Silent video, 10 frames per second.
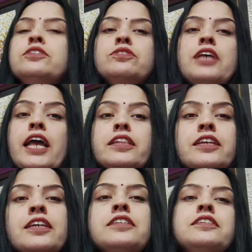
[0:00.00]
तो शायद
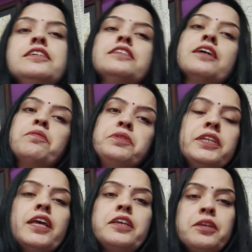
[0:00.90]
ये सीन कभी
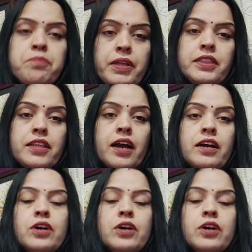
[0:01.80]
नहीं बनता